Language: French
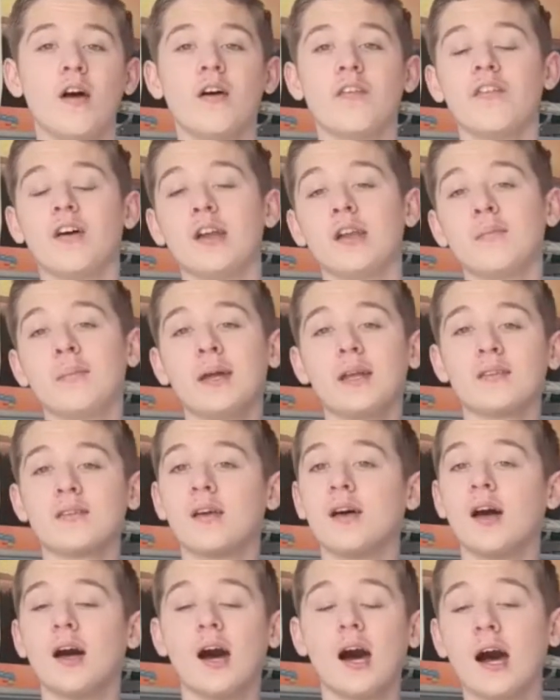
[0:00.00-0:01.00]
Fallait mettre
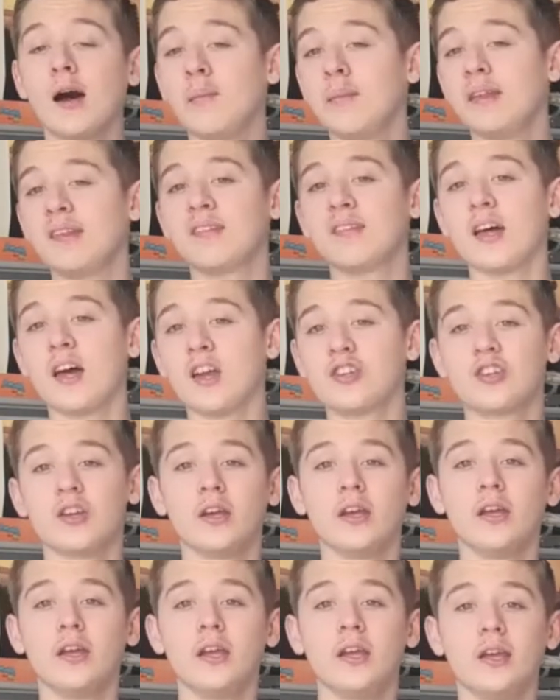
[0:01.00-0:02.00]
un message
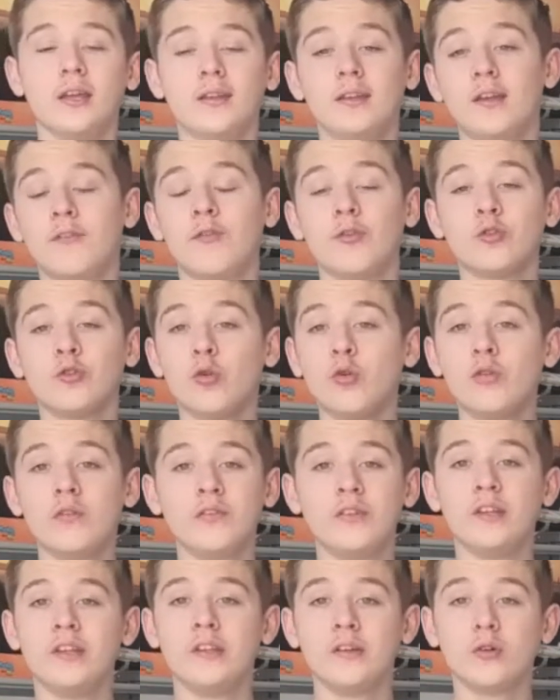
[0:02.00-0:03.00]
et des photos ou
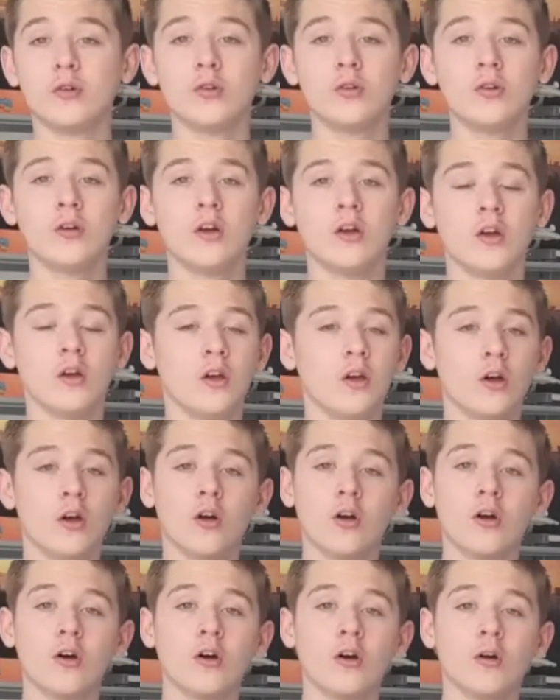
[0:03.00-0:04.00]
vidéos
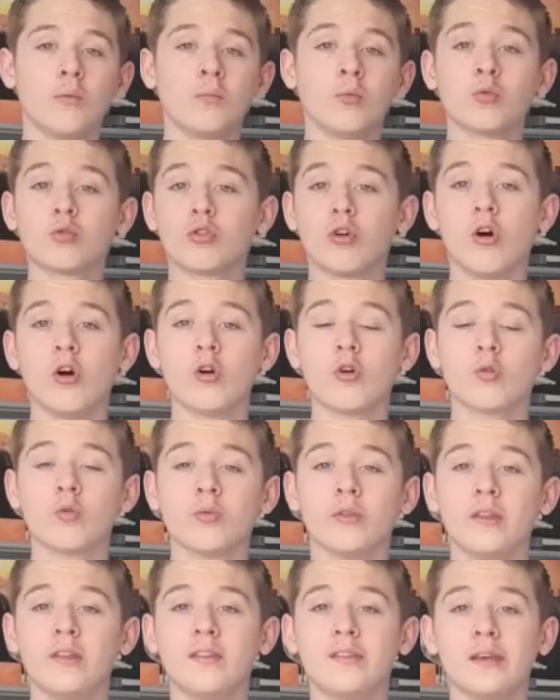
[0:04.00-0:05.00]
euh, montrant qu'on
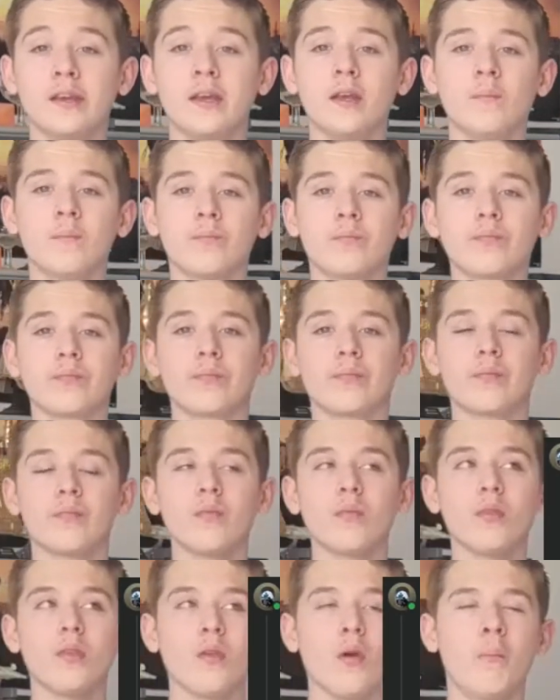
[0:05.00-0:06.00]
n'était
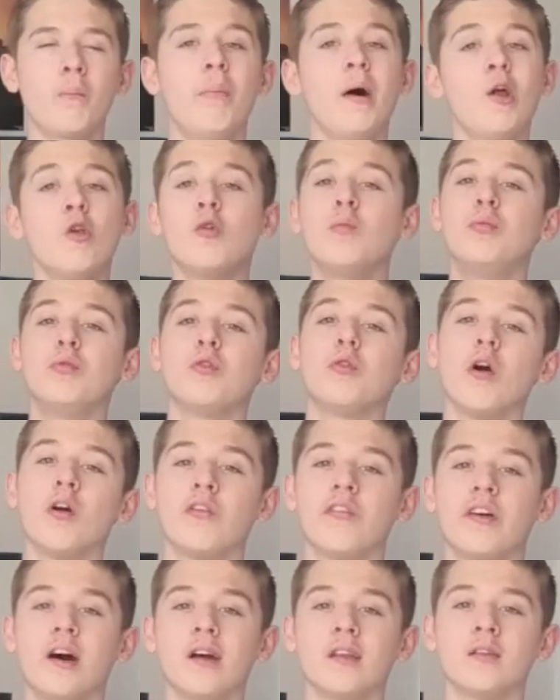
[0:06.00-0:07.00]
pas le plus grand
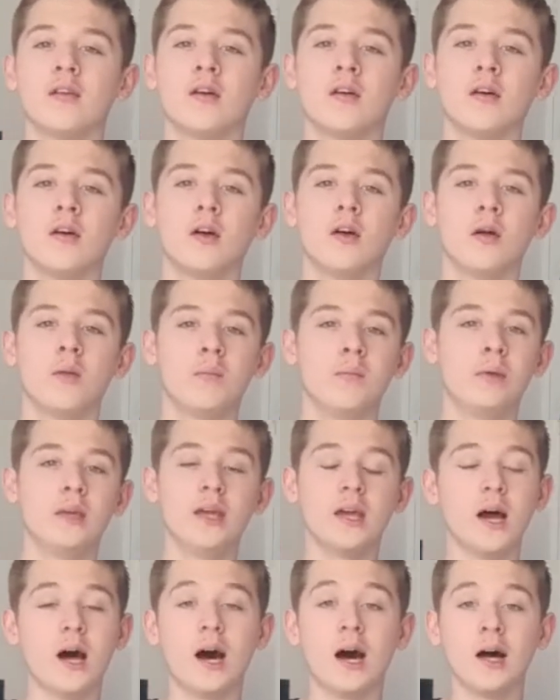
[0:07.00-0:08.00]
fan,
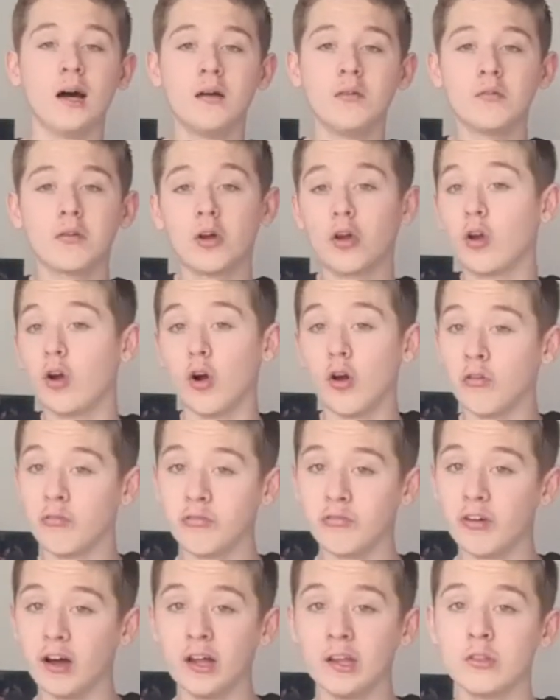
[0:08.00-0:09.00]
mais un grand
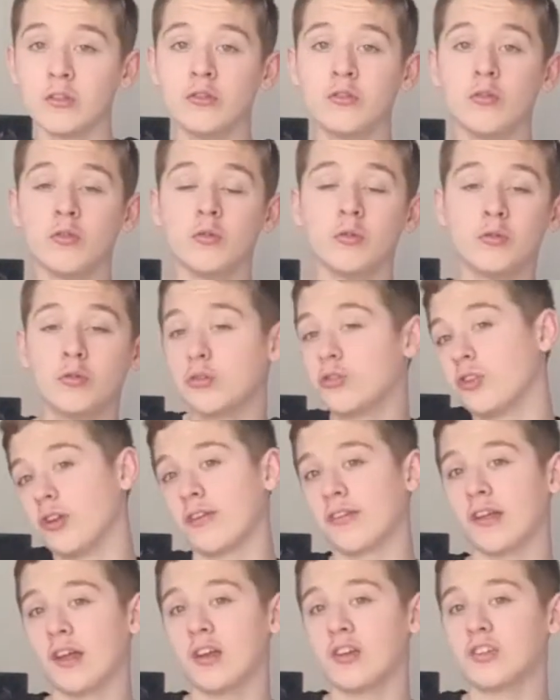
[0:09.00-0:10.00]
fan de Doctor
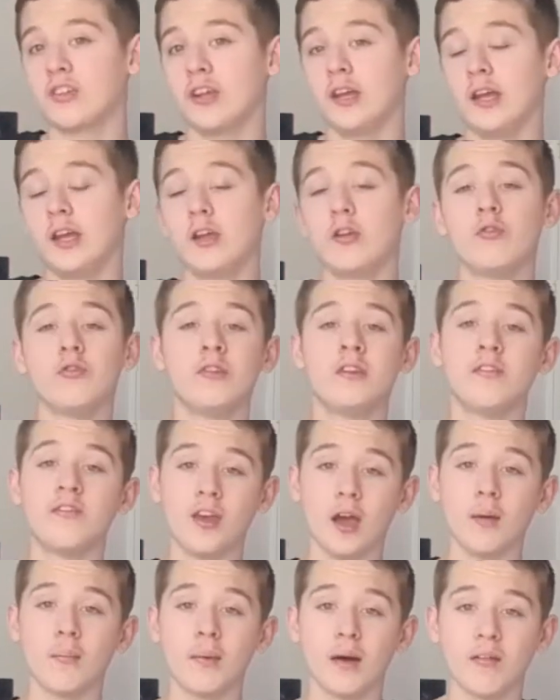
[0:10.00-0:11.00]
Strange et de
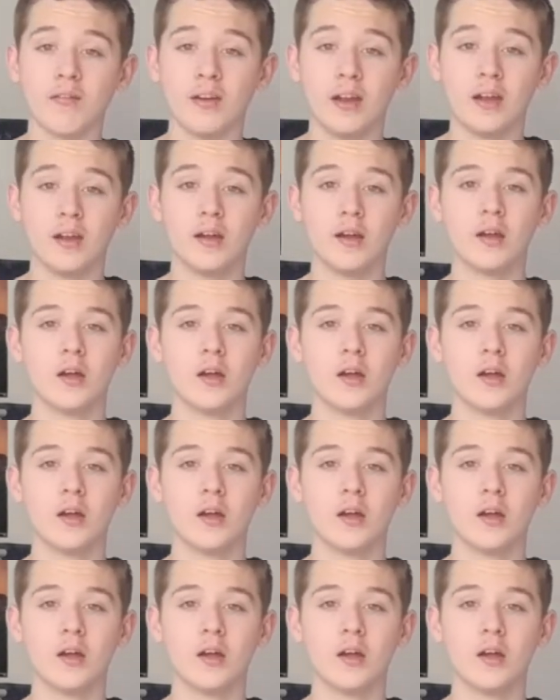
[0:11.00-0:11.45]
l'univers Marvel.